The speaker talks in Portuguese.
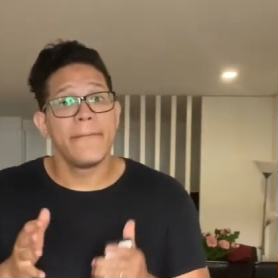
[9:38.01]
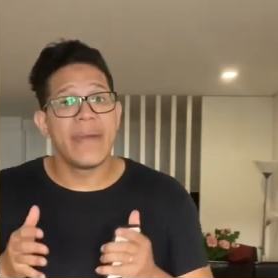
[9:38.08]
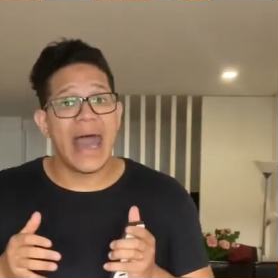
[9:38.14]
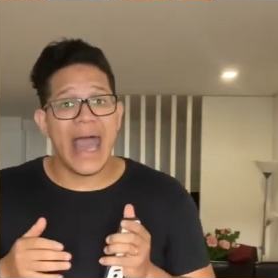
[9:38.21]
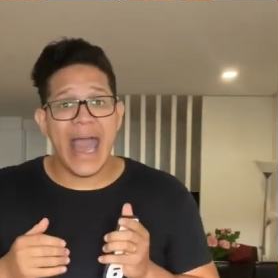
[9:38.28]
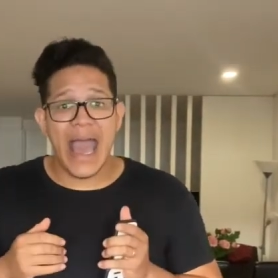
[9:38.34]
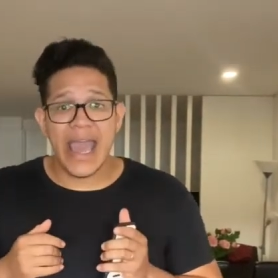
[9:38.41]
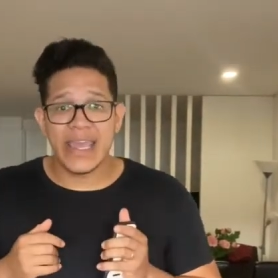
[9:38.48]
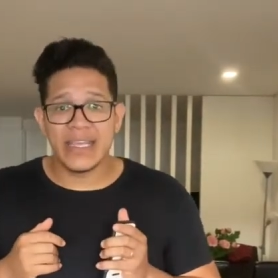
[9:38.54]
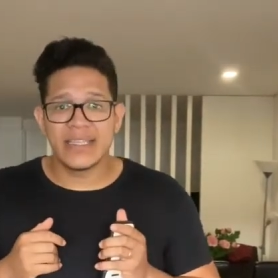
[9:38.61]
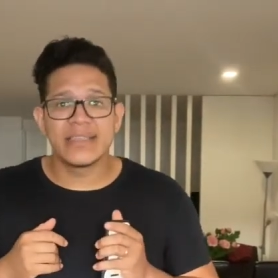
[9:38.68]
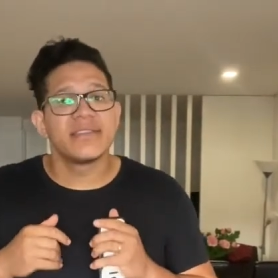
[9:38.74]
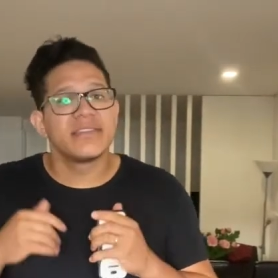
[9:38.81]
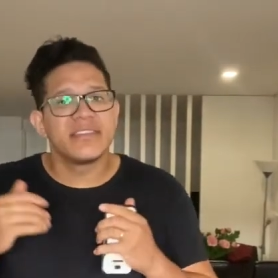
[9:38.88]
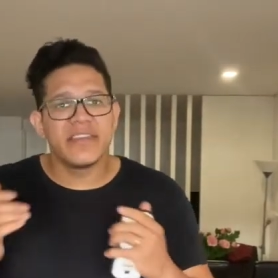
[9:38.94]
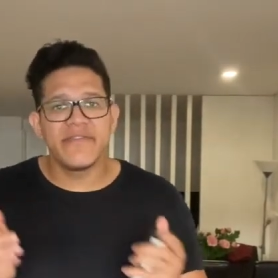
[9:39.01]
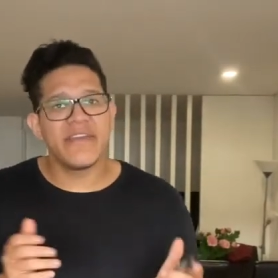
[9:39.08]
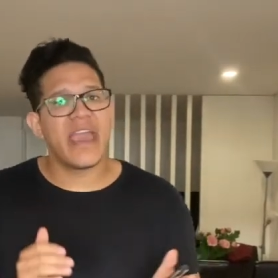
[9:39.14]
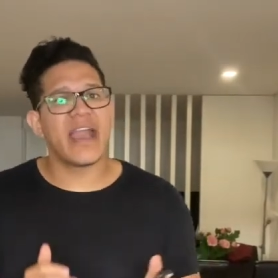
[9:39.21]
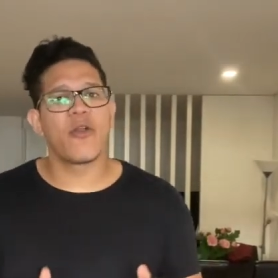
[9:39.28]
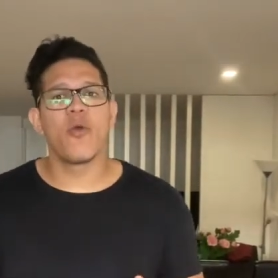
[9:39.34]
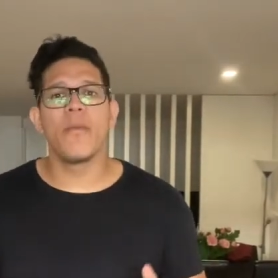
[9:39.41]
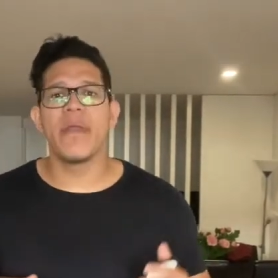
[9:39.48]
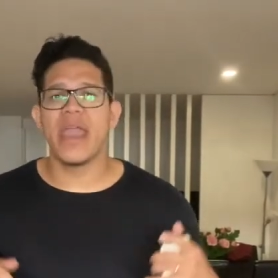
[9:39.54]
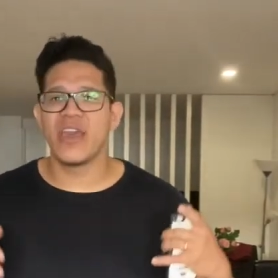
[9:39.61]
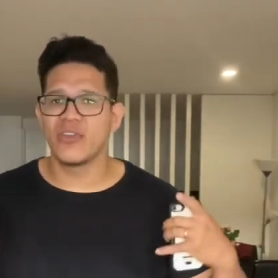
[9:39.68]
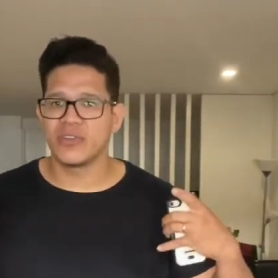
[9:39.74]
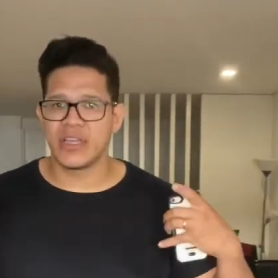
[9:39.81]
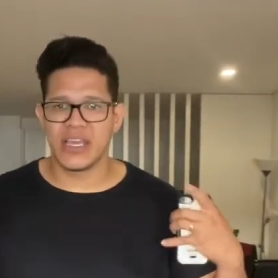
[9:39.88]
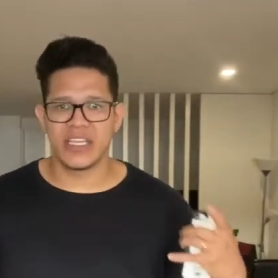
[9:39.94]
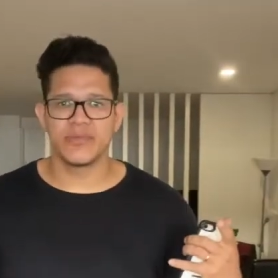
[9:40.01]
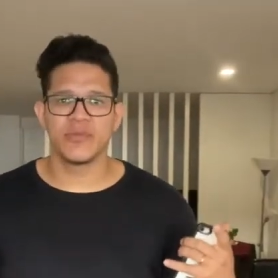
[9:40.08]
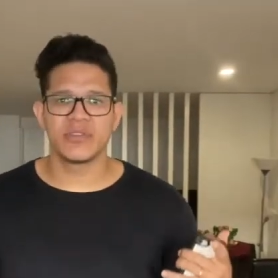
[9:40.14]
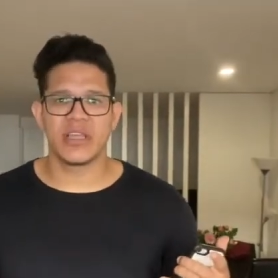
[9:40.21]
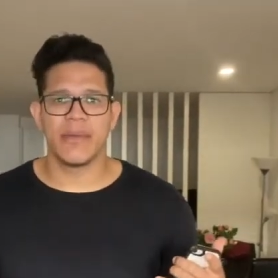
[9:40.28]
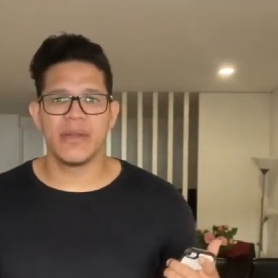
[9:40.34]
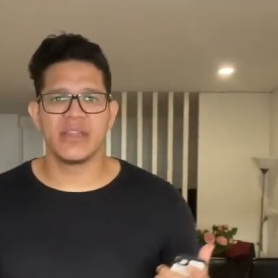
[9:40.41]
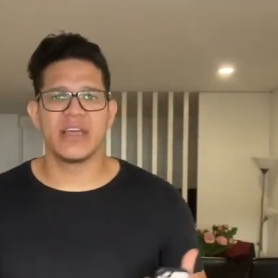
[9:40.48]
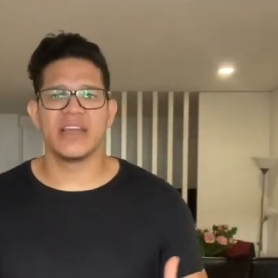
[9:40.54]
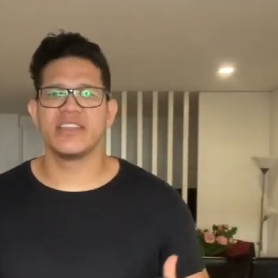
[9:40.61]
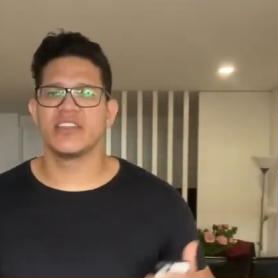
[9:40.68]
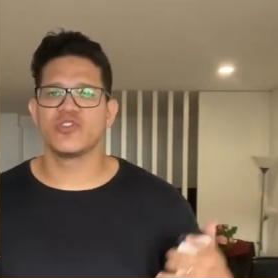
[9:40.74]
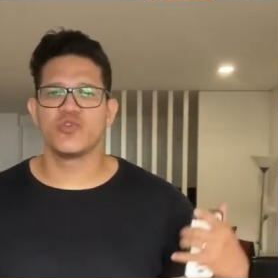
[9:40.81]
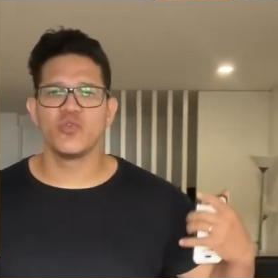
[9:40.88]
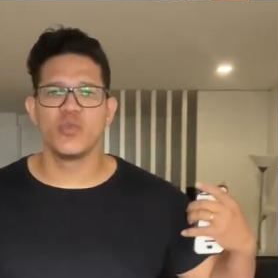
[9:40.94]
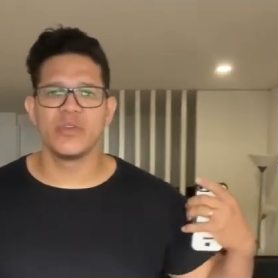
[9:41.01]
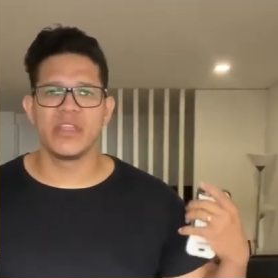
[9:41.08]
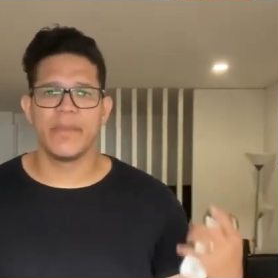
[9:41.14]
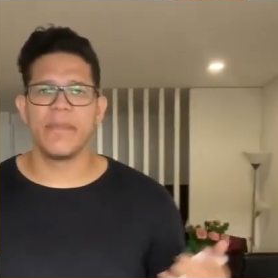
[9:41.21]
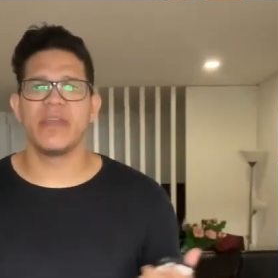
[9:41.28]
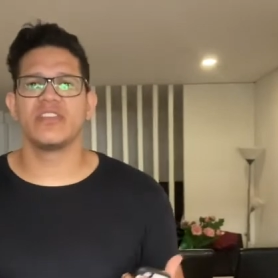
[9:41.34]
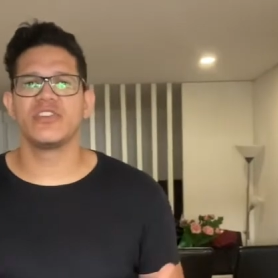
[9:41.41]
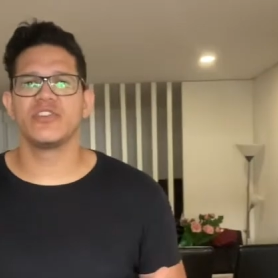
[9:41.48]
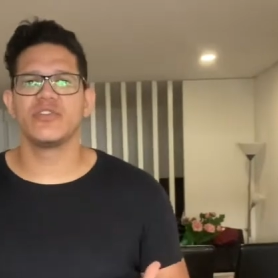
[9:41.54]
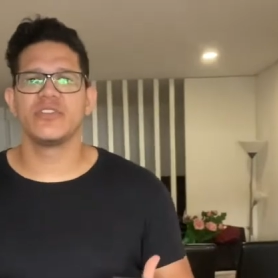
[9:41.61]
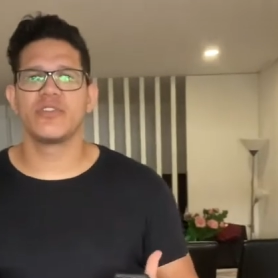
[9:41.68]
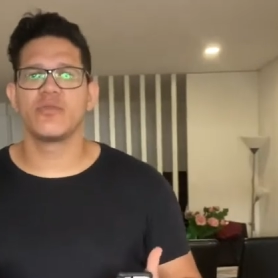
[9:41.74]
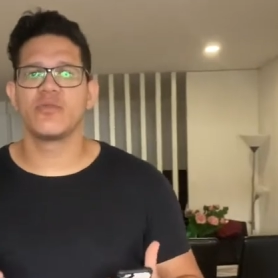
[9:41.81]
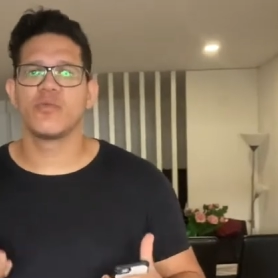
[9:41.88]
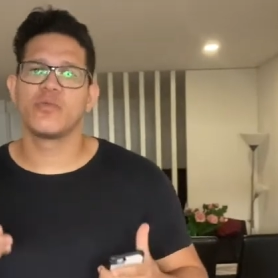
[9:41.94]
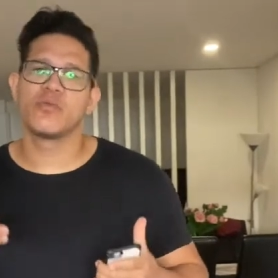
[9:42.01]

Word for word: Mas se vier com menos, a responsabilidade é sua, depende de